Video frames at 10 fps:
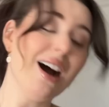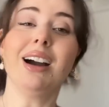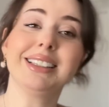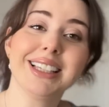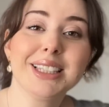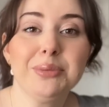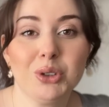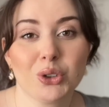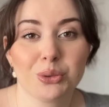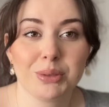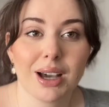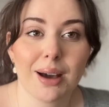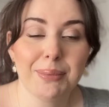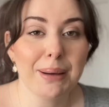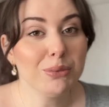hak etmiyorum
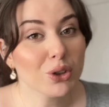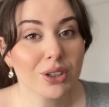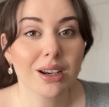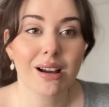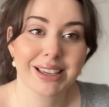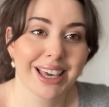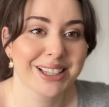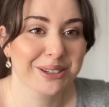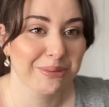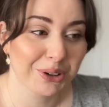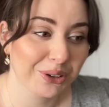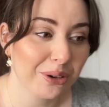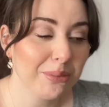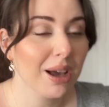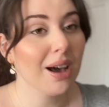ya. Ben böyle şeyleri hak
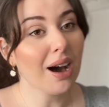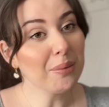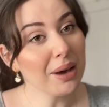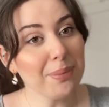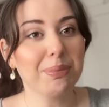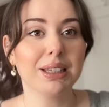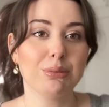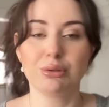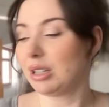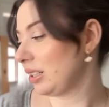etmiyorum. Ama hep bana bunlar